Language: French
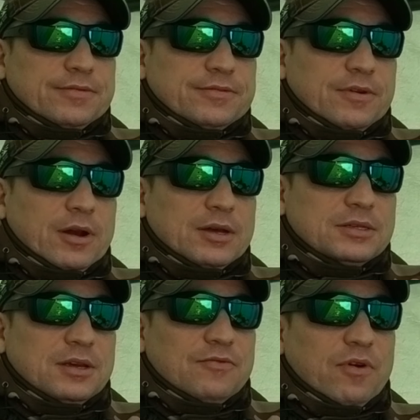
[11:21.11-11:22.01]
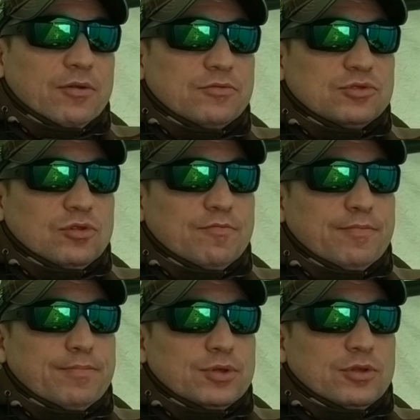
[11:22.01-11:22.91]
voilà, essayer de voir une zone
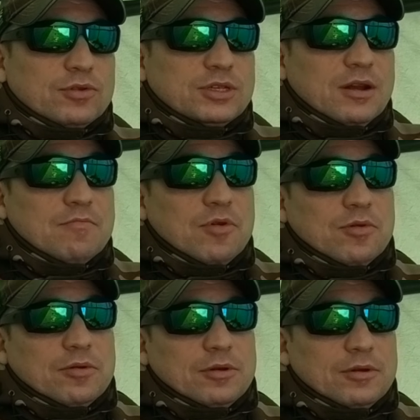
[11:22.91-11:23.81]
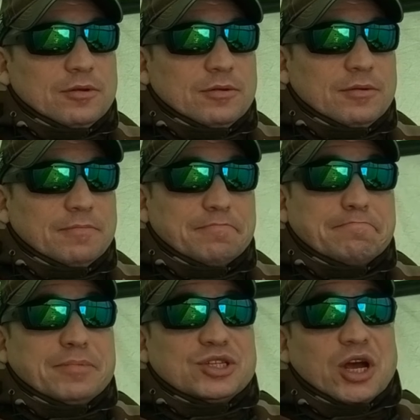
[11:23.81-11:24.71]
potentiellement
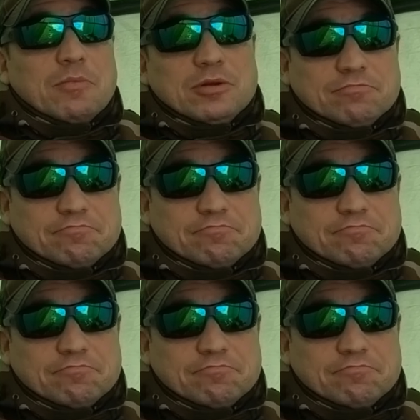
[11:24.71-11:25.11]
pêchable.